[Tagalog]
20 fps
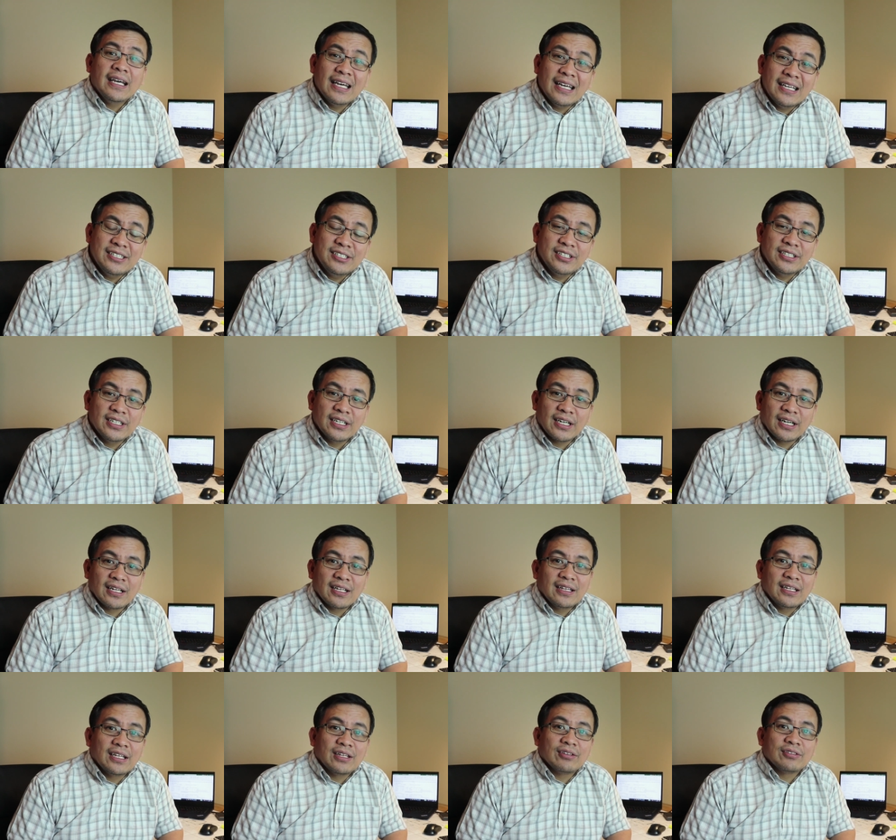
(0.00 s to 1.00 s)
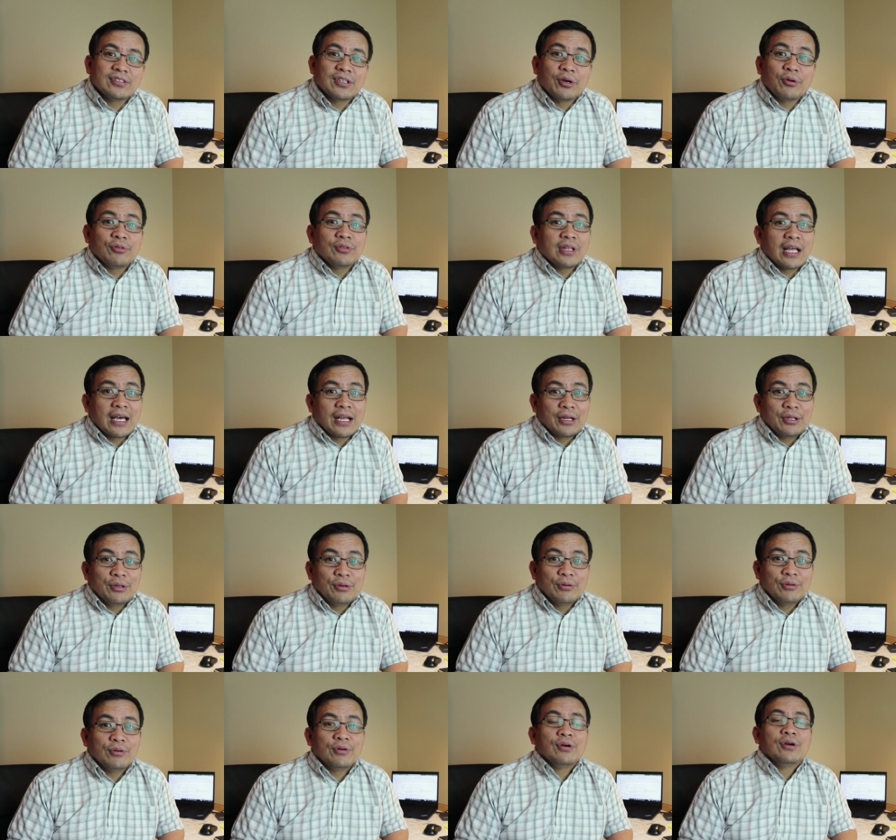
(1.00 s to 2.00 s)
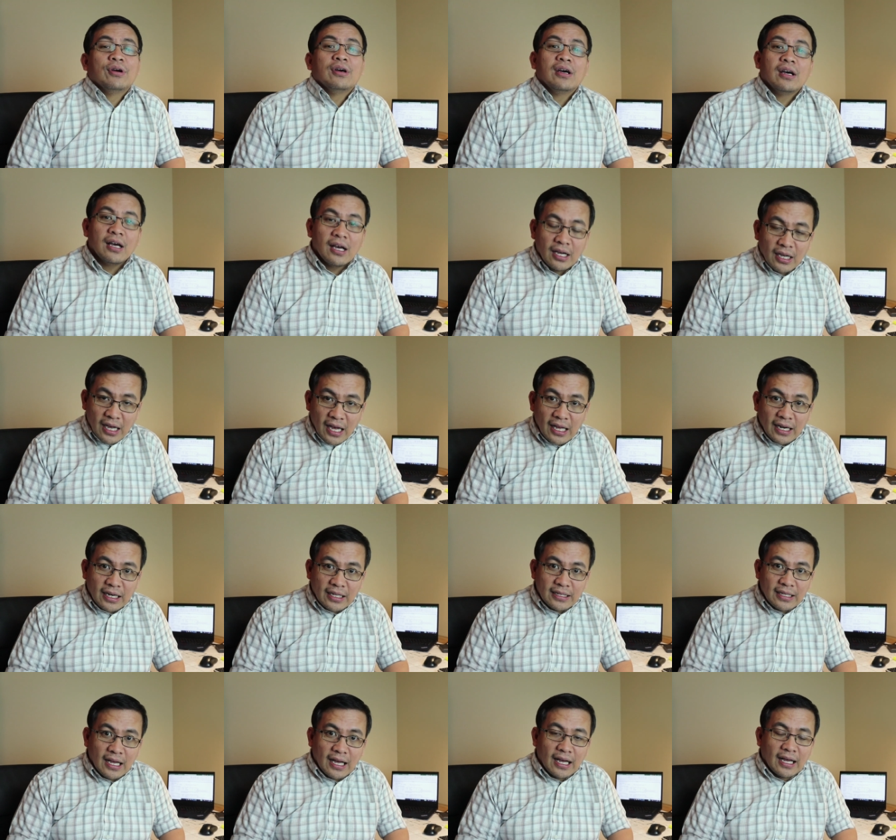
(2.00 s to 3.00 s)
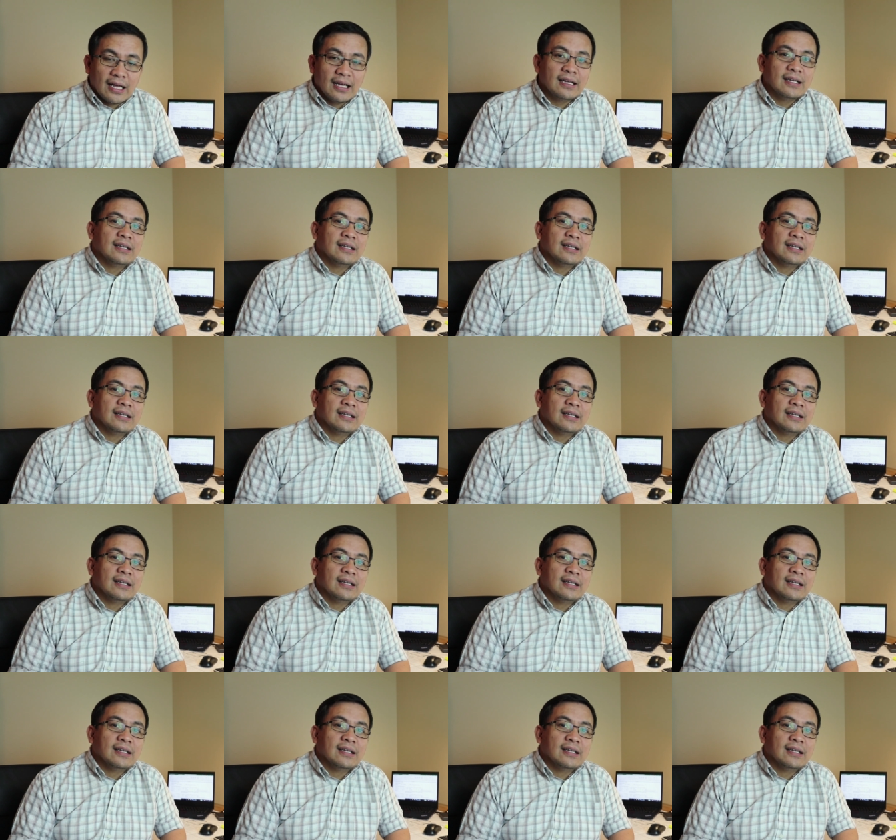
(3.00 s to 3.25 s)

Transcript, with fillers: engineer dito sa Ontario, Canada.